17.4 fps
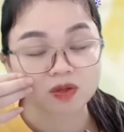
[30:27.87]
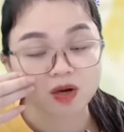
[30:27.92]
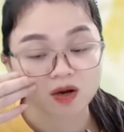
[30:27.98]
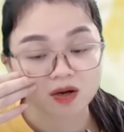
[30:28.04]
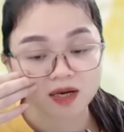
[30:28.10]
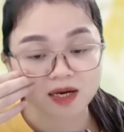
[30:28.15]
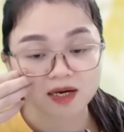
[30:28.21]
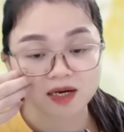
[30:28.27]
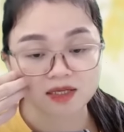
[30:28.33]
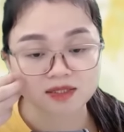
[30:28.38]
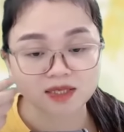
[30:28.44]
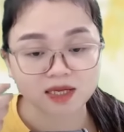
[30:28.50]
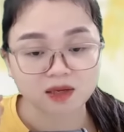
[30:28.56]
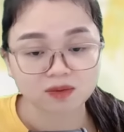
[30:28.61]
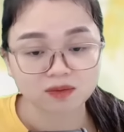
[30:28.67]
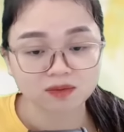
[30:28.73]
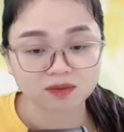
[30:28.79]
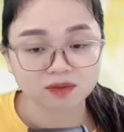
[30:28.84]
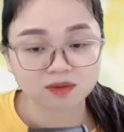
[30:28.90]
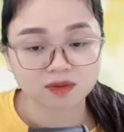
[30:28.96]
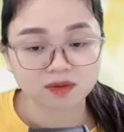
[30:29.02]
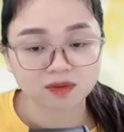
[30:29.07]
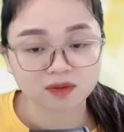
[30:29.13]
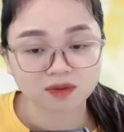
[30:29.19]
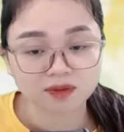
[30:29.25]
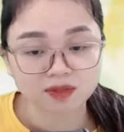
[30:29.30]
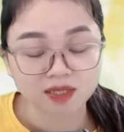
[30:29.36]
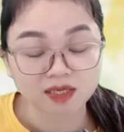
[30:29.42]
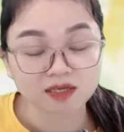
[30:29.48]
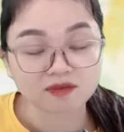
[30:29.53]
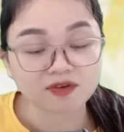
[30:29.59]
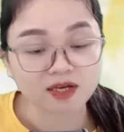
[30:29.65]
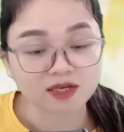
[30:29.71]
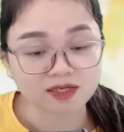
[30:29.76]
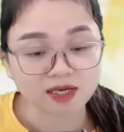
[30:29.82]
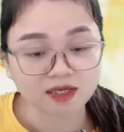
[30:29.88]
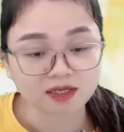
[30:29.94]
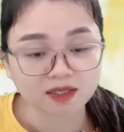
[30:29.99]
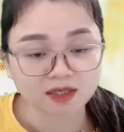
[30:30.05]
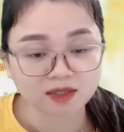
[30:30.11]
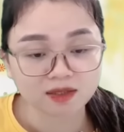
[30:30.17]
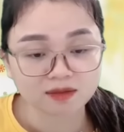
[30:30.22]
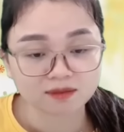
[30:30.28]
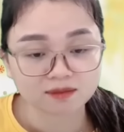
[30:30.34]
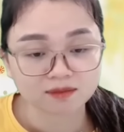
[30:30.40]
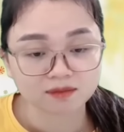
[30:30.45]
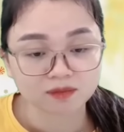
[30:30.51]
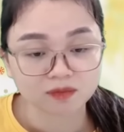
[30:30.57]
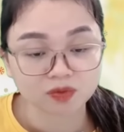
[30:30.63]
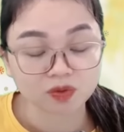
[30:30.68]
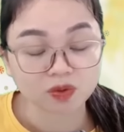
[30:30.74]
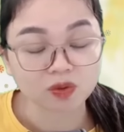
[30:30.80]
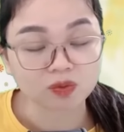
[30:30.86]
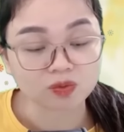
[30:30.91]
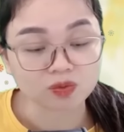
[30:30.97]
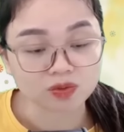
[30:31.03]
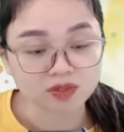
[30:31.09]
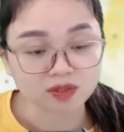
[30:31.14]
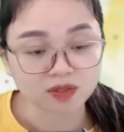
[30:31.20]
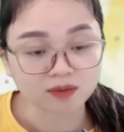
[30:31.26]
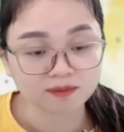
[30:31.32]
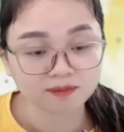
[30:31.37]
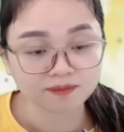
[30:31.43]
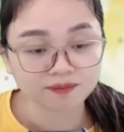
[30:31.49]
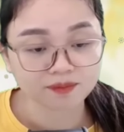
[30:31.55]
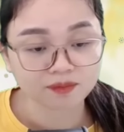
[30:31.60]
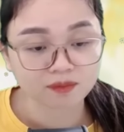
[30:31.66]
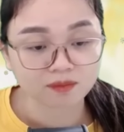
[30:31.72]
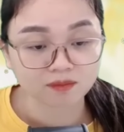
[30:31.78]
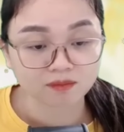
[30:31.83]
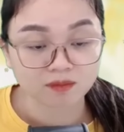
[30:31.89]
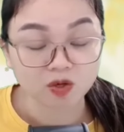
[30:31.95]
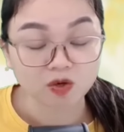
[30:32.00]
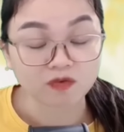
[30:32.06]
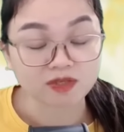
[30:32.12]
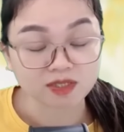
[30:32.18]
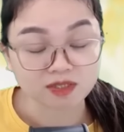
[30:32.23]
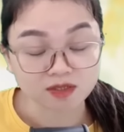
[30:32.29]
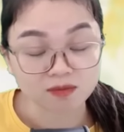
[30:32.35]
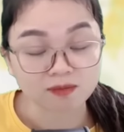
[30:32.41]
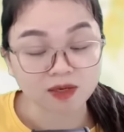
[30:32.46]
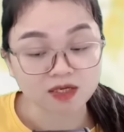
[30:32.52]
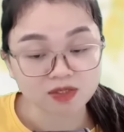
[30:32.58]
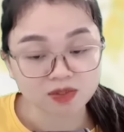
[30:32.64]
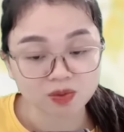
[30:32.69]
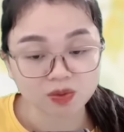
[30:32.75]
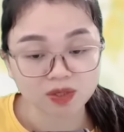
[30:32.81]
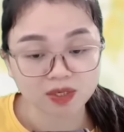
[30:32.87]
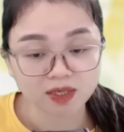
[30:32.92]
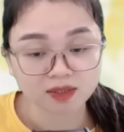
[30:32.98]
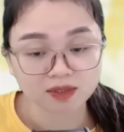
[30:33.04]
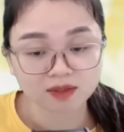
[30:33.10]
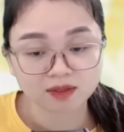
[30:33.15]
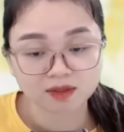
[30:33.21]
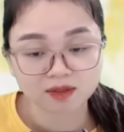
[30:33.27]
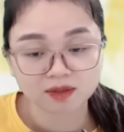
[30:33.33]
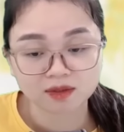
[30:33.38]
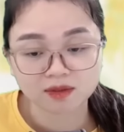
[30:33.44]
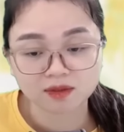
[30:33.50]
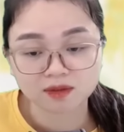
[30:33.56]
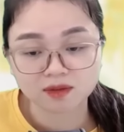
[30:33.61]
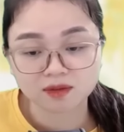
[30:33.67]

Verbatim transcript: Còn bảo tôi khó khăn là sao Anh đi về nhanh đi Tôi còn ngủ sớm Mà còn phải dậy sớm bắn xôi đấy